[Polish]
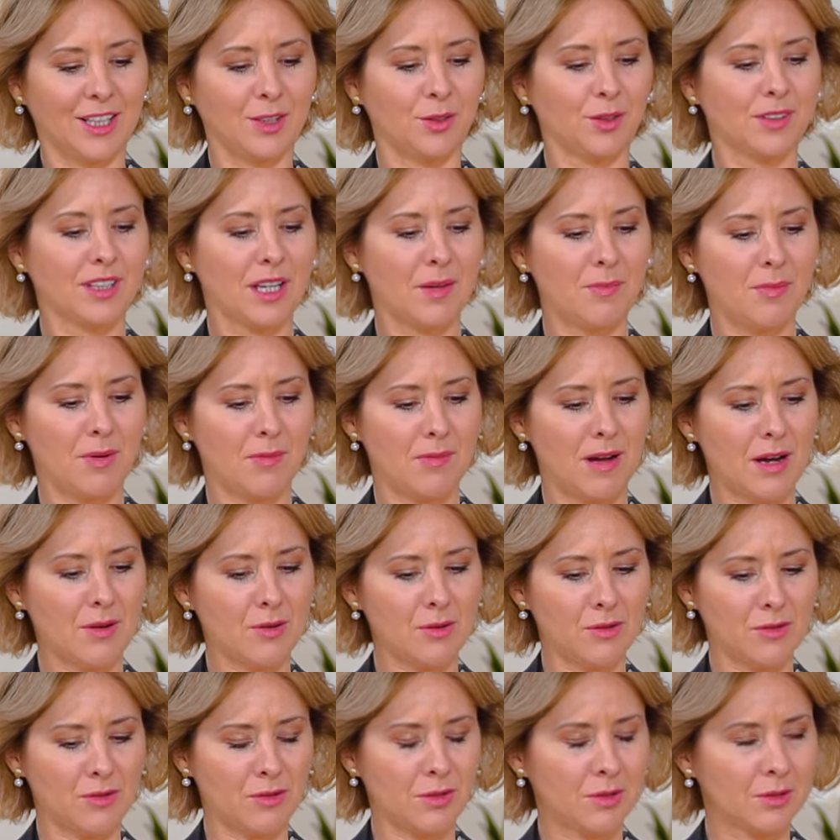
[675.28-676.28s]
I tutaj
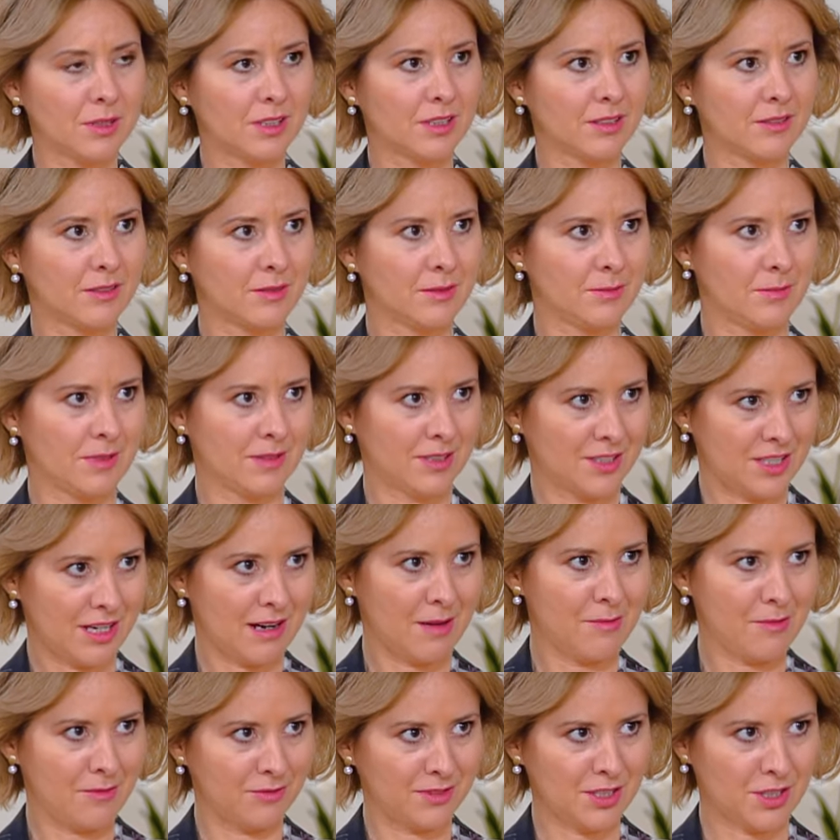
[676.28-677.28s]
pomału y,
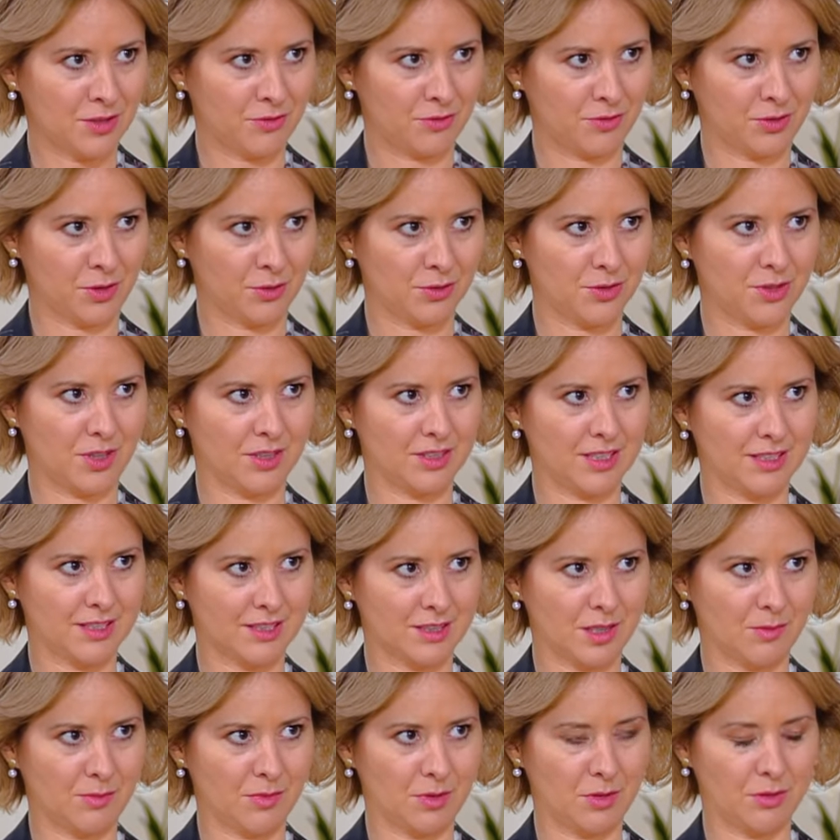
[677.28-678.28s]
chciałabym też w tą stronę
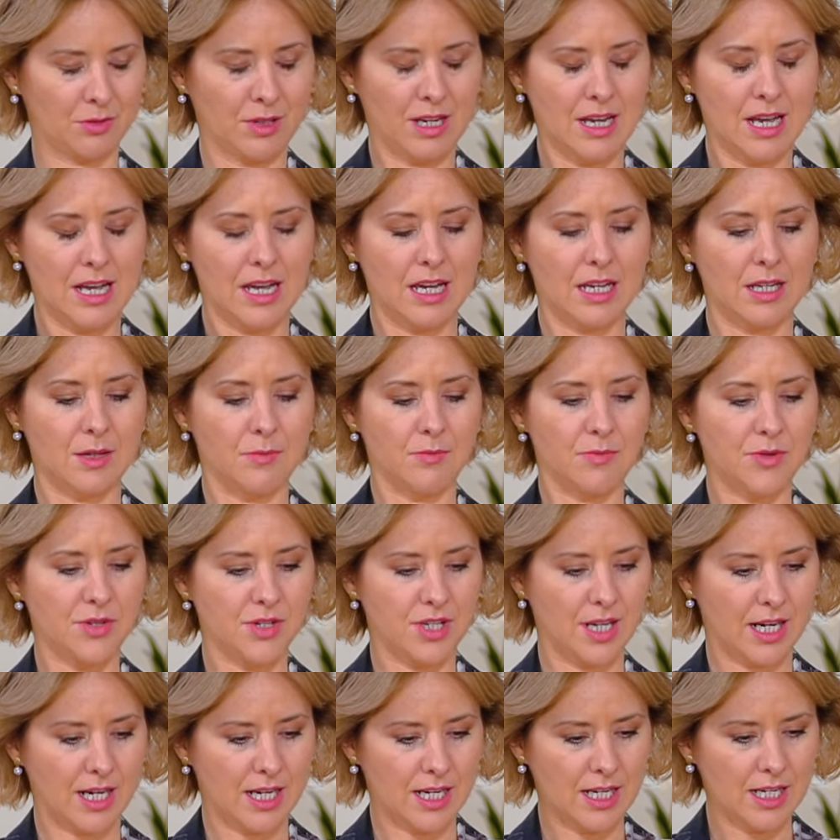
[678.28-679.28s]
z Tobą e,
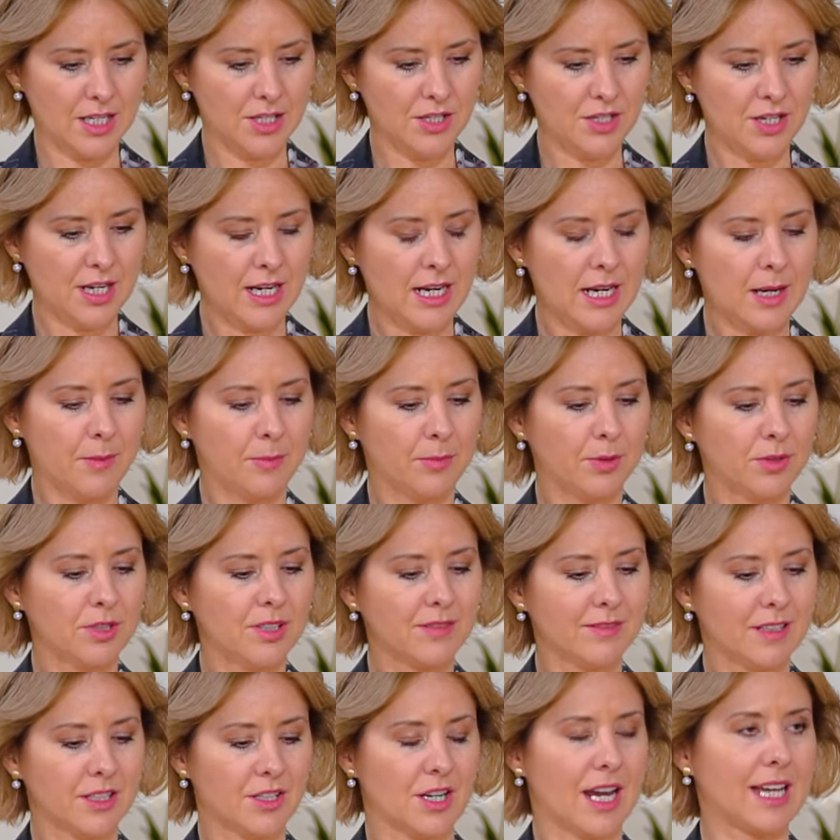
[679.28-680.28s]
przejść,
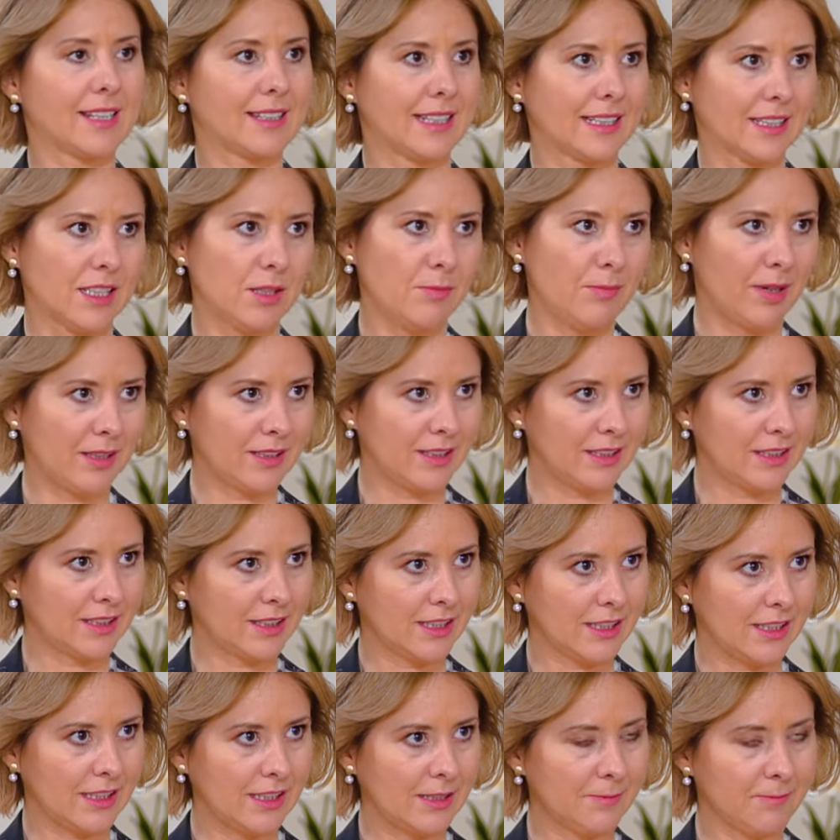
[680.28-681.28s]
ponieważ ataki
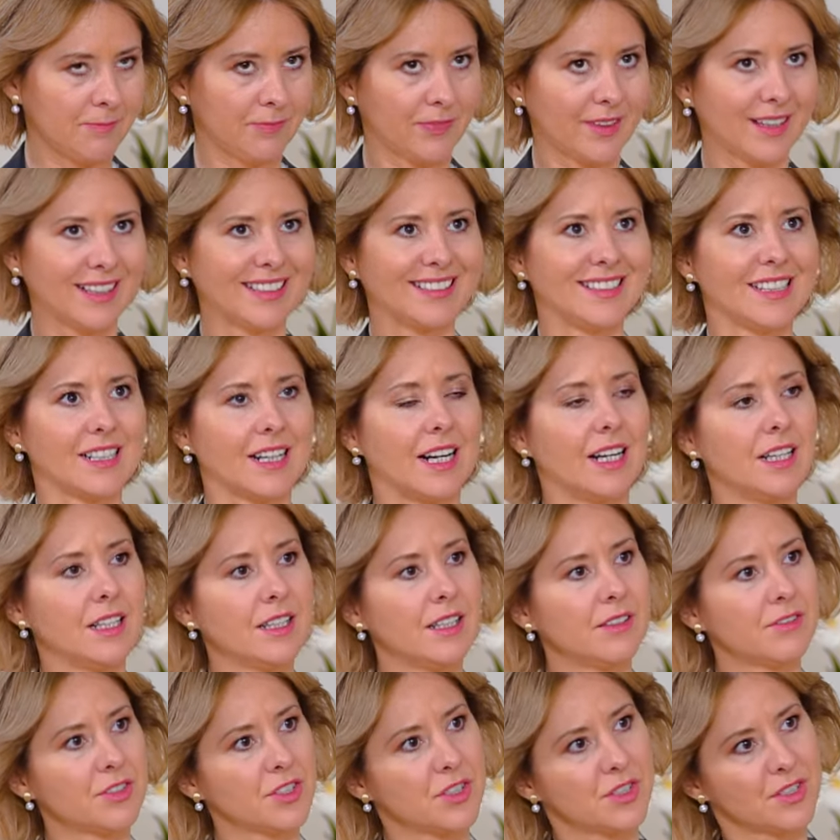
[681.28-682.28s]
paniki,
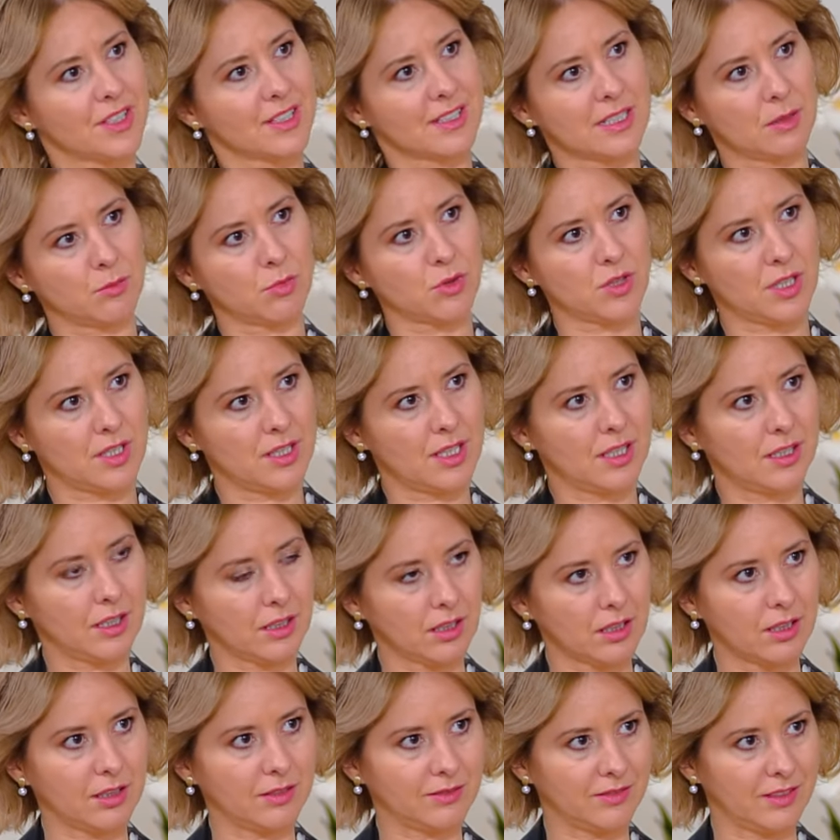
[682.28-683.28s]
generalnie wszystkie zaburzenia
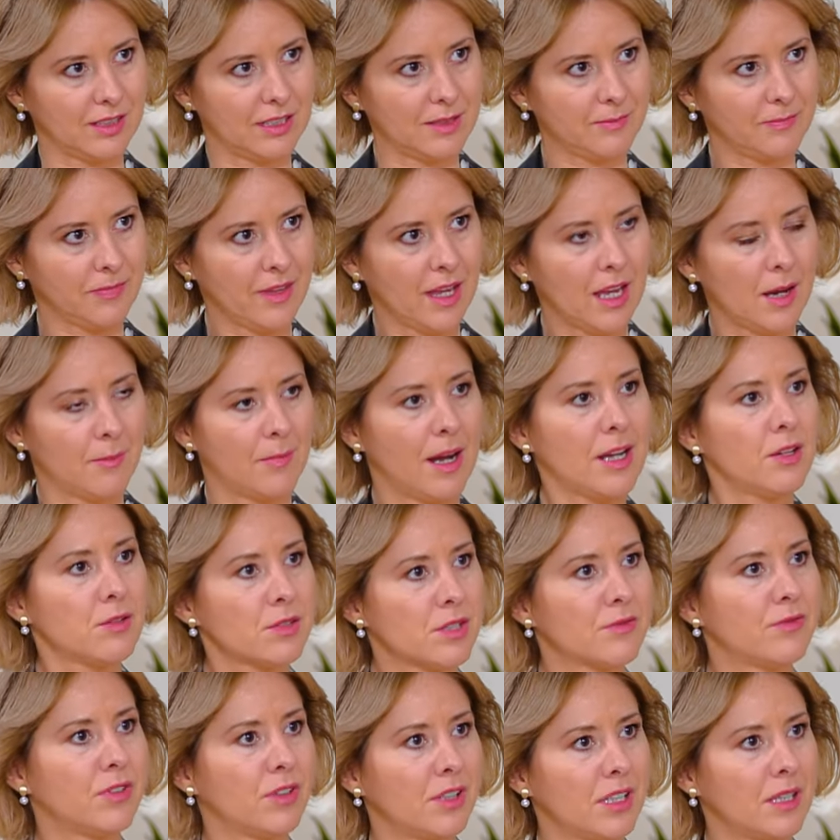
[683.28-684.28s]
lękowe mają
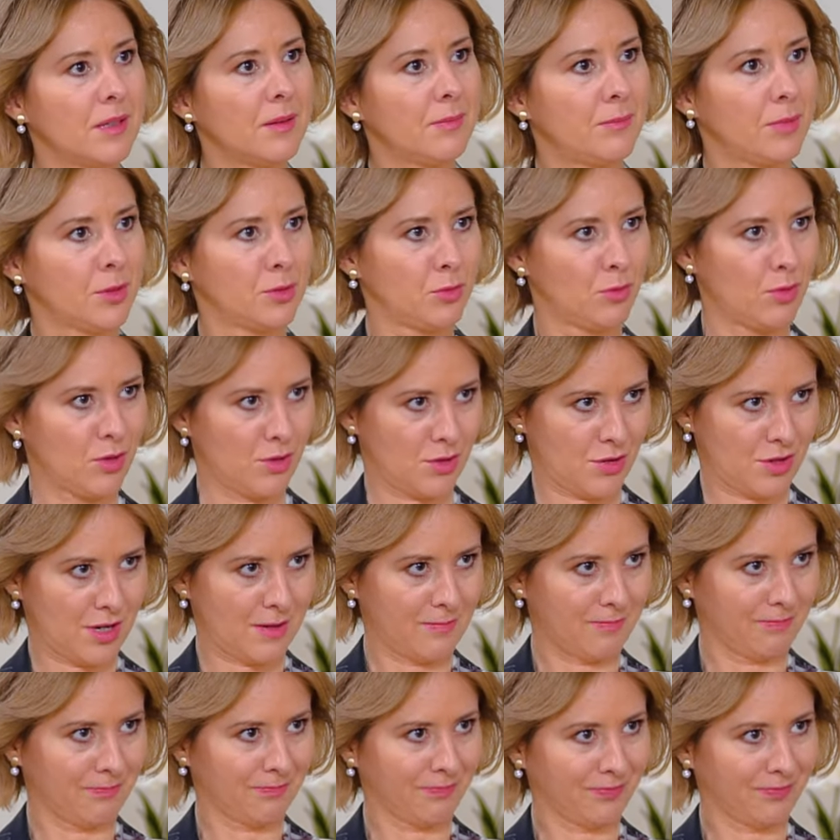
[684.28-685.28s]
swoje podłoże.